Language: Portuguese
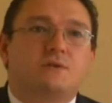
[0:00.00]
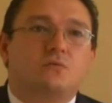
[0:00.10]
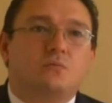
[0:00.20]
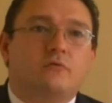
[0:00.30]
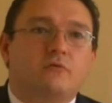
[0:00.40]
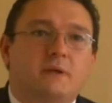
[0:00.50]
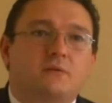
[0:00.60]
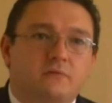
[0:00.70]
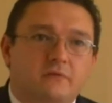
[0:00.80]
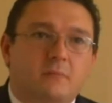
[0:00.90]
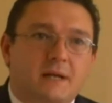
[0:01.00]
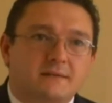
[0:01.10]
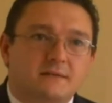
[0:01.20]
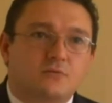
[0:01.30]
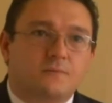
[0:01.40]
do movimento Viva
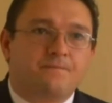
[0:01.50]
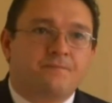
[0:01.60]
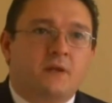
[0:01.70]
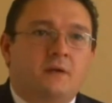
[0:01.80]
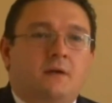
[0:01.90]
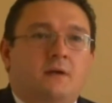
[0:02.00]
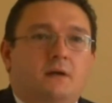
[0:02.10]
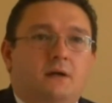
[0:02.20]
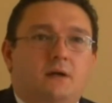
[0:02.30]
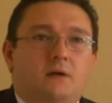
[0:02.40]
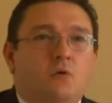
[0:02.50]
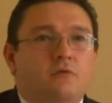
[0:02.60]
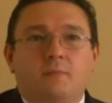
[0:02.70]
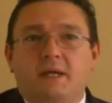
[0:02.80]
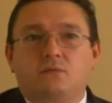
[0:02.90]
Brasil. Uh, o
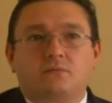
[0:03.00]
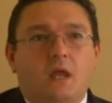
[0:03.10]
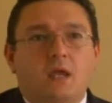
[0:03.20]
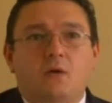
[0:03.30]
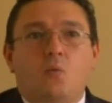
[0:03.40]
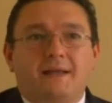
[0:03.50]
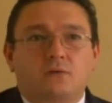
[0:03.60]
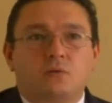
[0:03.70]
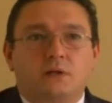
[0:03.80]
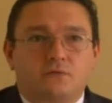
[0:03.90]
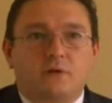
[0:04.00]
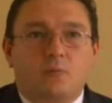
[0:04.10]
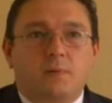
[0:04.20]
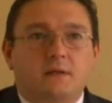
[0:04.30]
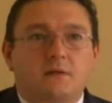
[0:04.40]
movimento tem quatro anos, está
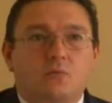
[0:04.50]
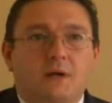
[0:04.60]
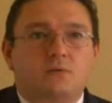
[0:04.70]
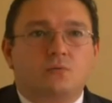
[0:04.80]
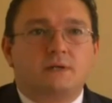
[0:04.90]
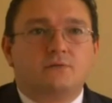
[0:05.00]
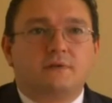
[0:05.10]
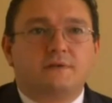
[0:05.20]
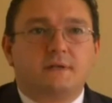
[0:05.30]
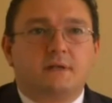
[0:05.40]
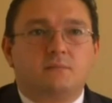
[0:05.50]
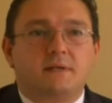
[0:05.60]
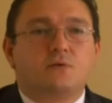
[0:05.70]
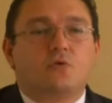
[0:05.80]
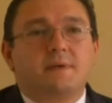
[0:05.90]
completando quatro anos esse ano,
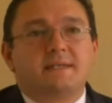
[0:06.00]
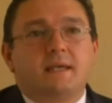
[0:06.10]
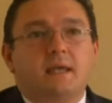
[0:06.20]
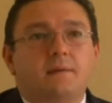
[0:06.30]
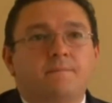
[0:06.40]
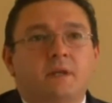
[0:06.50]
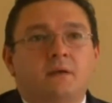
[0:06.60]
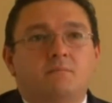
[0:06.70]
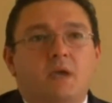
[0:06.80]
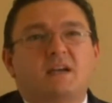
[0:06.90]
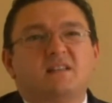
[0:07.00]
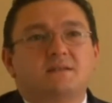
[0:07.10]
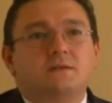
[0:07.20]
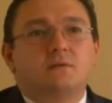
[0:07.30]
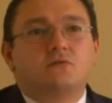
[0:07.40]
mas eu comecei bem
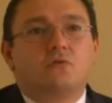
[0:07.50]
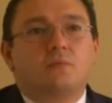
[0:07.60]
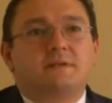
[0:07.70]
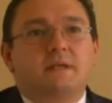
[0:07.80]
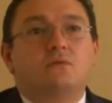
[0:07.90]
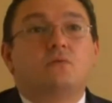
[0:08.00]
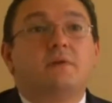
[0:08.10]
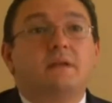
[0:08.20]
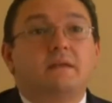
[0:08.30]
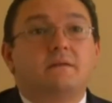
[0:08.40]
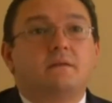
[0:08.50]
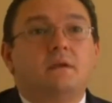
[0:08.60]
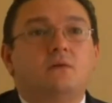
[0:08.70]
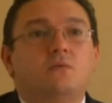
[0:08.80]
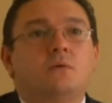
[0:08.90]
antes disso. Eu comecei em
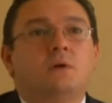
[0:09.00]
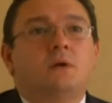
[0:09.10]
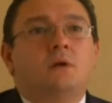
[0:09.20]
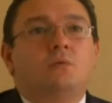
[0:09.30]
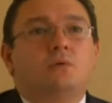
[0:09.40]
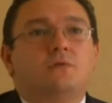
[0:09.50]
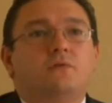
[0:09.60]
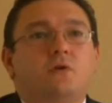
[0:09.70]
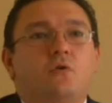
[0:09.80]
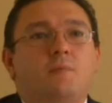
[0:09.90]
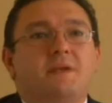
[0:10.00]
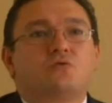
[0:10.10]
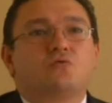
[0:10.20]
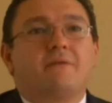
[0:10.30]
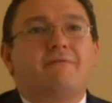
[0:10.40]
95, quando se
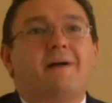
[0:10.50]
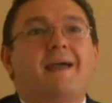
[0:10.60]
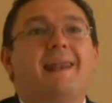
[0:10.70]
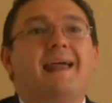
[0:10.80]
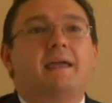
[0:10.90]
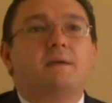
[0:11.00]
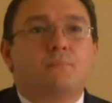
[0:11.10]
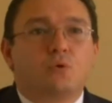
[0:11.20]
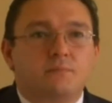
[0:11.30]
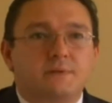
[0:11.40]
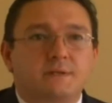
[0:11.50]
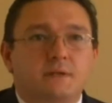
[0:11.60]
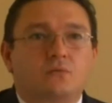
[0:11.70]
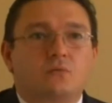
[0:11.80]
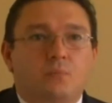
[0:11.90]
começou a falar em
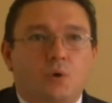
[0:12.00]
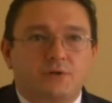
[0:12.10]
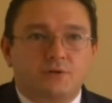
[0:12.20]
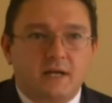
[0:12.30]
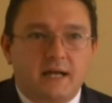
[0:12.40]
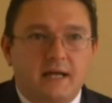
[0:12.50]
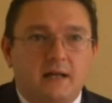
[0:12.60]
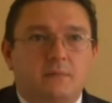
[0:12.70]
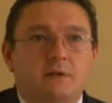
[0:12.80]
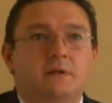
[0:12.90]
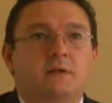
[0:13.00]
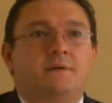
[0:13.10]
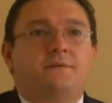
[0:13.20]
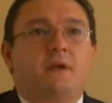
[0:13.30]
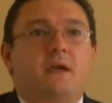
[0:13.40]
proibição do porte de arma,
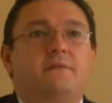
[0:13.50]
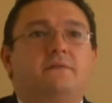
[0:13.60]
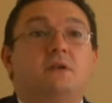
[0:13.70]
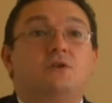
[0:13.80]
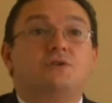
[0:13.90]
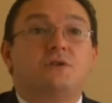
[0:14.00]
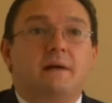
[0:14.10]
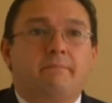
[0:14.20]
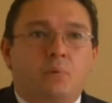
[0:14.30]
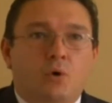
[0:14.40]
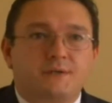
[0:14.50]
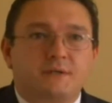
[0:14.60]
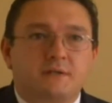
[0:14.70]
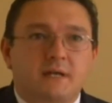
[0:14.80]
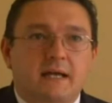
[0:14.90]
se restringir a
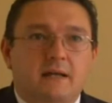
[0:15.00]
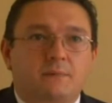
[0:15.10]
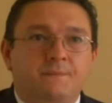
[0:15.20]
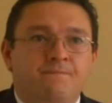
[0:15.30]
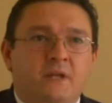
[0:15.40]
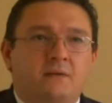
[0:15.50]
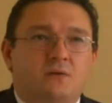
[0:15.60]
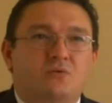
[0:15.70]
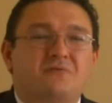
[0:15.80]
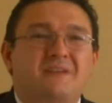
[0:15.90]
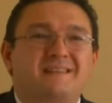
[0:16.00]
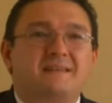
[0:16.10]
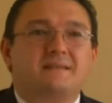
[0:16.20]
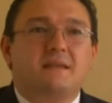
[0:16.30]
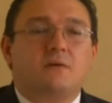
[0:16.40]
posse de arma. Então, em
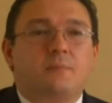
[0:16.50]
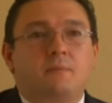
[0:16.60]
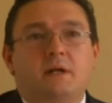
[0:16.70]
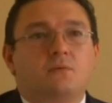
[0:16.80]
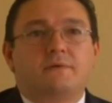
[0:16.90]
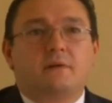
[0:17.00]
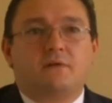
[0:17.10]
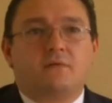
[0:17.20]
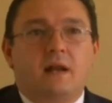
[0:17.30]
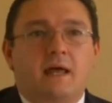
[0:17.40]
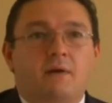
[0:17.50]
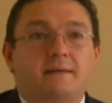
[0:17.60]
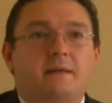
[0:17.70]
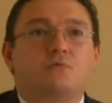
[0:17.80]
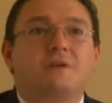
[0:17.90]
95, primeira coisa que eles falaram,
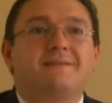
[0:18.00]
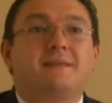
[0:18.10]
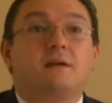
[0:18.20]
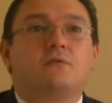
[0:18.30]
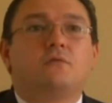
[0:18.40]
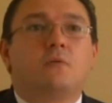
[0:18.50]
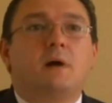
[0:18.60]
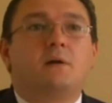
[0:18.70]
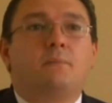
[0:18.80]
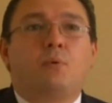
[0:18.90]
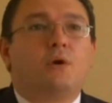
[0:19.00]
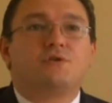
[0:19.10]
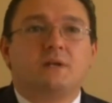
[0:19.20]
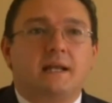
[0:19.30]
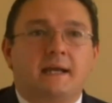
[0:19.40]
ah, temos que transformar o
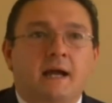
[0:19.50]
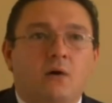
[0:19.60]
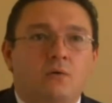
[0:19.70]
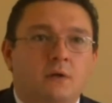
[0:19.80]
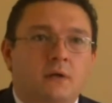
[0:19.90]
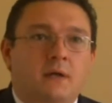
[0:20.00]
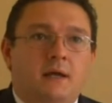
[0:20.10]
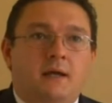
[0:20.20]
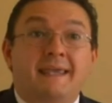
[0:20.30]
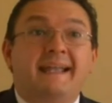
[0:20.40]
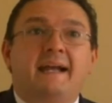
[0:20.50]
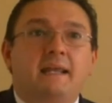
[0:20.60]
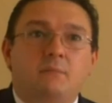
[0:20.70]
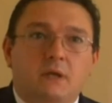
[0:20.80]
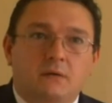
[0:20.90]
porte ilegal uh, em
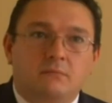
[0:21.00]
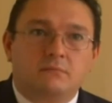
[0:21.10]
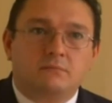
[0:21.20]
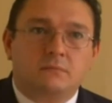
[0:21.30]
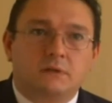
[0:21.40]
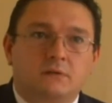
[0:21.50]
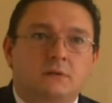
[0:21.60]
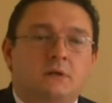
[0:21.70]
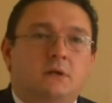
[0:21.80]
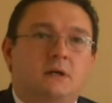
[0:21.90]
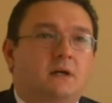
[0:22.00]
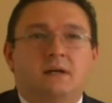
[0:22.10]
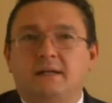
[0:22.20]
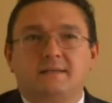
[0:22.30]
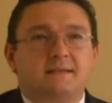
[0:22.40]
crime. Né?
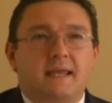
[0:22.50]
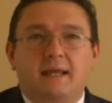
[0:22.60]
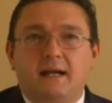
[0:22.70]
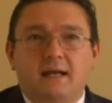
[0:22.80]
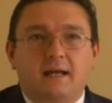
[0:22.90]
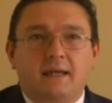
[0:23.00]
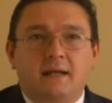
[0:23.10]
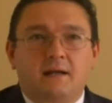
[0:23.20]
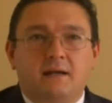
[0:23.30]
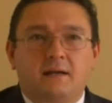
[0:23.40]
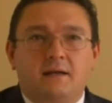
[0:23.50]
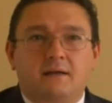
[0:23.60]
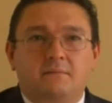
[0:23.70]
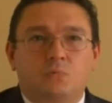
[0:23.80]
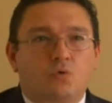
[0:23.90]
Uh, antes era,
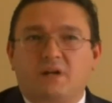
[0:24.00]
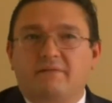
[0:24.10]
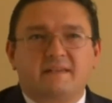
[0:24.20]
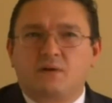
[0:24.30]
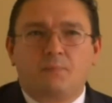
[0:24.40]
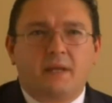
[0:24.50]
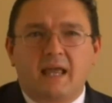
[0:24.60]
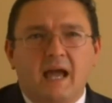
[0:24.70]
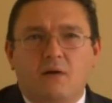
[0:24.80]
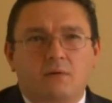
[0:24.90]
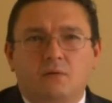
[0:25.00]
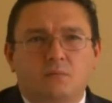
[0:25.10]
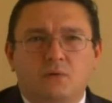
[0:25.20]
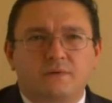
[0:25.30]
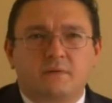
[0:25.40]
era contravenção penal, era
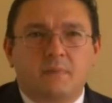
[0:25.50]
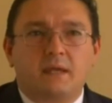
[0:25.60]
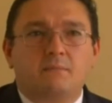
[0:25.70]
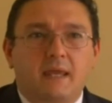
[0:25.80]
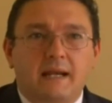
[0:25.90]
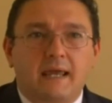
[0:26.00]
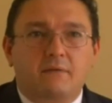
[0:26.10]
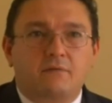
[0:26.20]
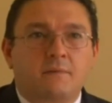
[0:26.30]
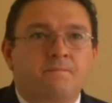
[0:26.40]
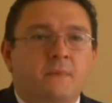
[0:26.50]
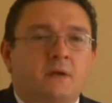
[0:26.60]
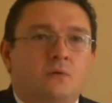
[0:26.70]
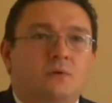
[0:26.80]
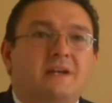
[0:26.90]
alguma coisa bem, bem leve.
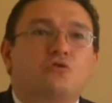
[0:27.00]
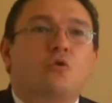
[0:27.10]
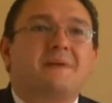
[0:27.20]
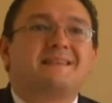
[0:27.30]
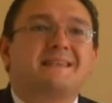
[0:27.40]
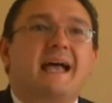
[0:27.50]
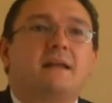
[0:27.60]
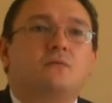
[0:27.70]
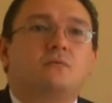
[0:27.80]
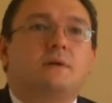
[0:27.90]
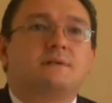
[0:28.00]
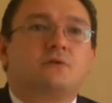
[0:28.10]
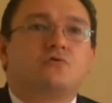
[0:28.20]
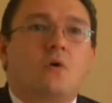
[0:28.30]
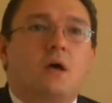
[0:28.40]
Quando eles começaram com
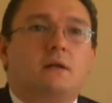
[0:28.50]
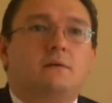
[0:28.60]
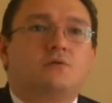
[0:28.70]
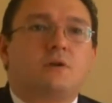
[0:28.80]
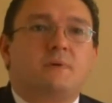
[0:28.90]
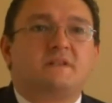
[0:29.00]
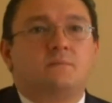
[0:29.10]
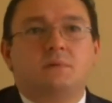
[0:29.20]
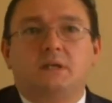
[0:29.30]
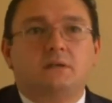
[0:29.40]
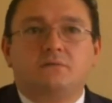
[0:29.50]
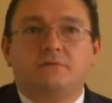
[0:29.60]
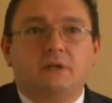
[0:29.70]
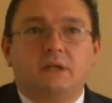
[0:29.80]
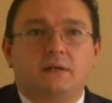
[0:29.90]
essa história, eu já percebi que não
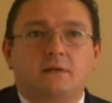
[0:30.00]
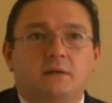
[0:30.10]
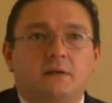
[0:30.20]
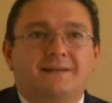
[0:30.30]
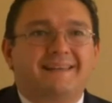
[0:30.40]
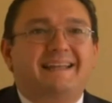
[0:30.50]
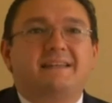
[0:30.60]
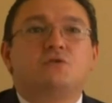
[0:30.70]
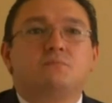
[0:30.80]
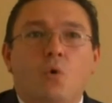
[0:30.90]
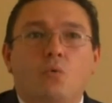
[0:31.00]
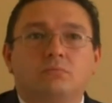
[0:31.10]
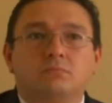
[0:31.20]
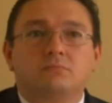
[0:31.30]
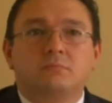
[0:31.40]
vinha nada de bom,
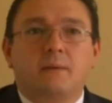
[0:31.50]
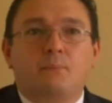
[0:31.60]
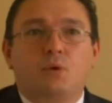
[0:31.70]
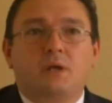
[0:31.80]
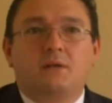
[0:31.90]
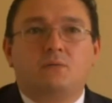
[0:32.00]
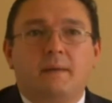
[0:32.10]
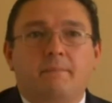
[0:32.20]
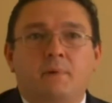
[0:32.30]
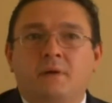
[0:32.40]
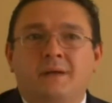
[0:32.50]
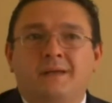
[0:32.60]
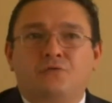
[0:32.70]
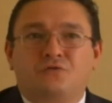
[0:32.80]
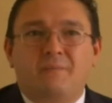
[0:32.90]
né? Porque não é,
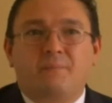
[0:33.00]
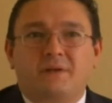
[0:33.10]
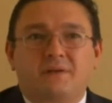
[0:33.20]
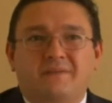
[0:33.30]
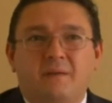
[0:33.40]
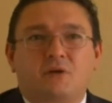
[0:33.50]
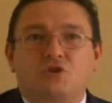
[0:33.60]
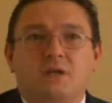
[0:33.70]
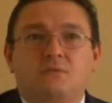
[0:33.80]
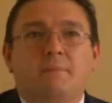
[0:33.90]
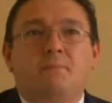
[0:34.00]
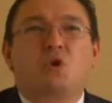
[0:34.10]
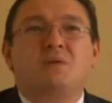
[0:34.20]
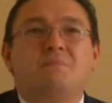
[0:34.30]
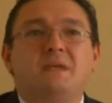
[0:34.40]
eu sempre, sempre achei que não é
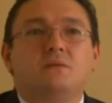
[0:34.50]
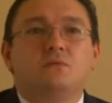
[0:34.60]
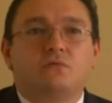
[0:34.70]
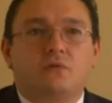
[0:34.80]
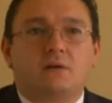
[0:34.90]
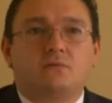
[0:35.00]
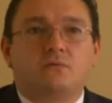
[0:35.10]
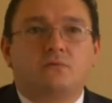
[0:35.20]
proibindo certos,